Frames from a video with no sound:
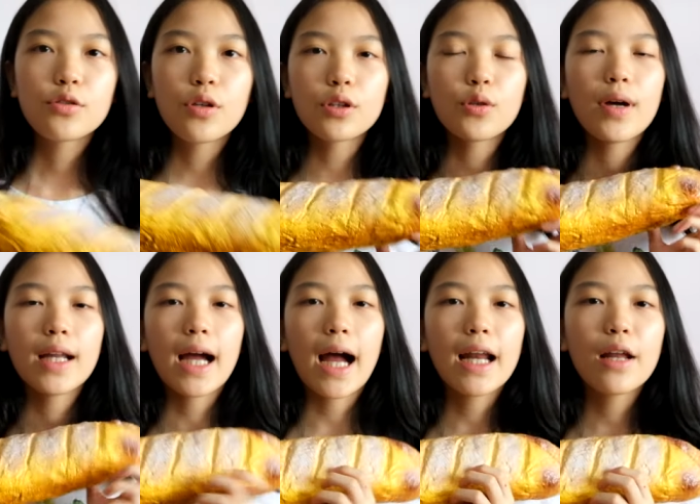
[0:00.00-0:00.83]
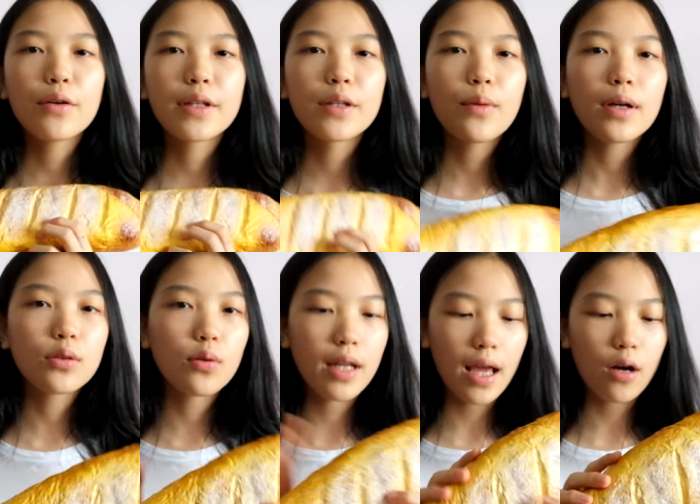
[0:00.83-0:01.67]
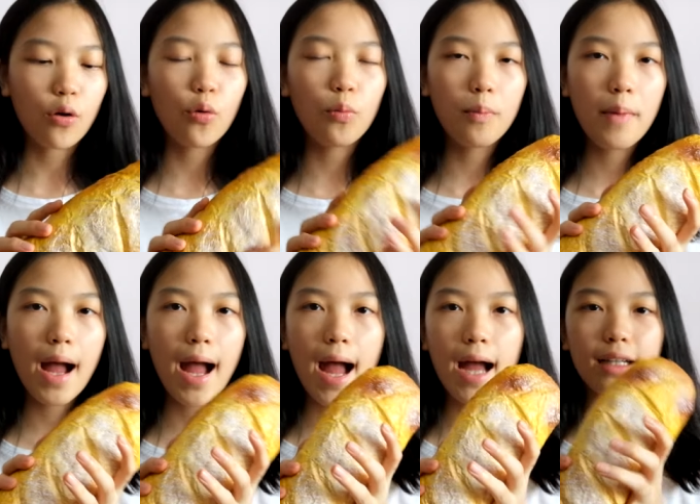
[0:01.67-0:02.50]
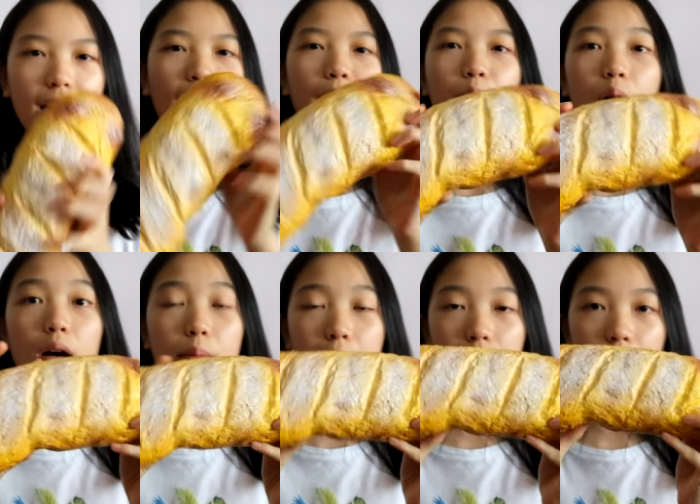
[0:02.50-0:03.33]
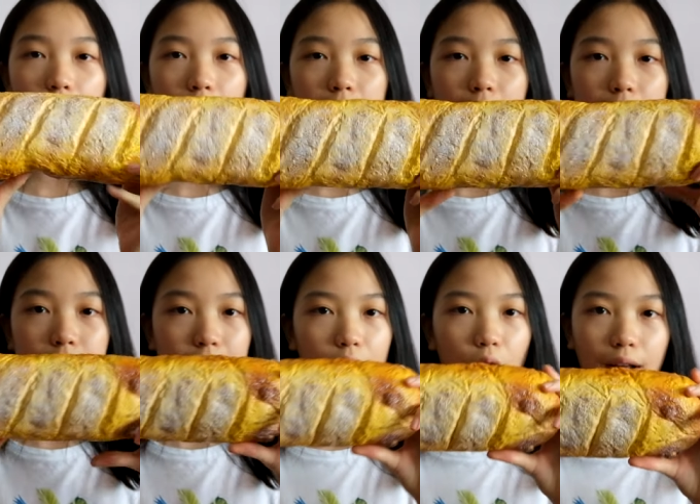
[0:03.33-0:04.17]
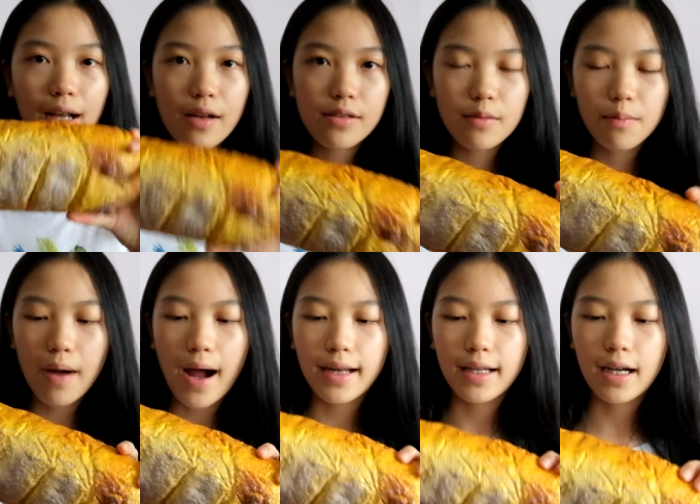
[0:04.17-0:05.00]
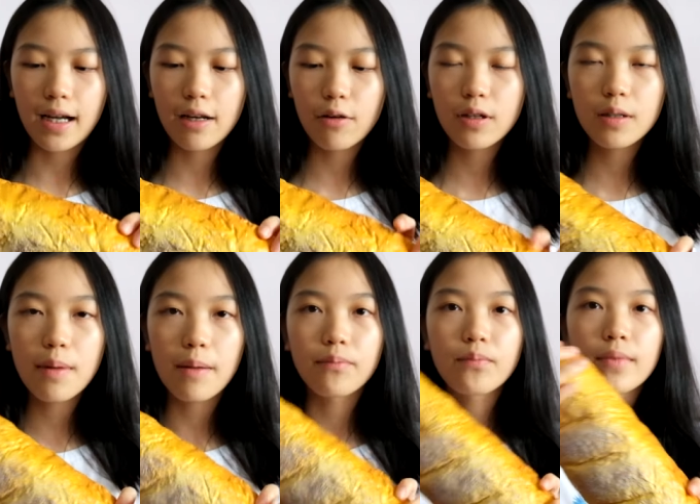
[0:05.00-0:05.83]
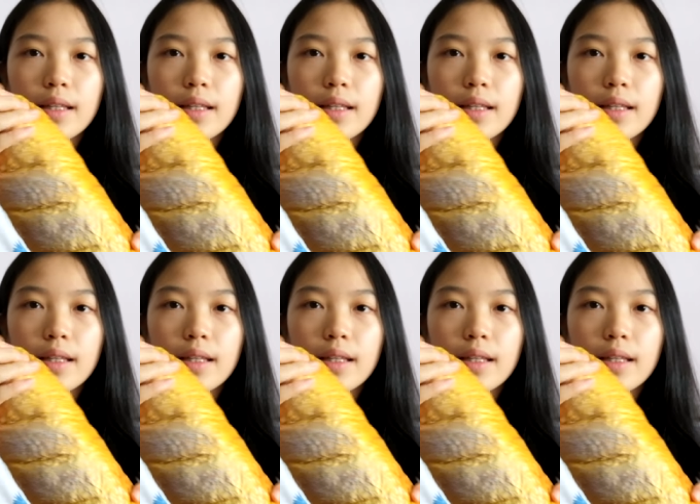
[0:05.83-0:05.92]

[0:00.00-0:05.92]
ส่วนตัวนะคะเราคิดว่าตัวเนี้ยคุ้มมากนะคะ เพราะว่ามันราคาแค่ 490 บาทนะคะแล้วคือแบบ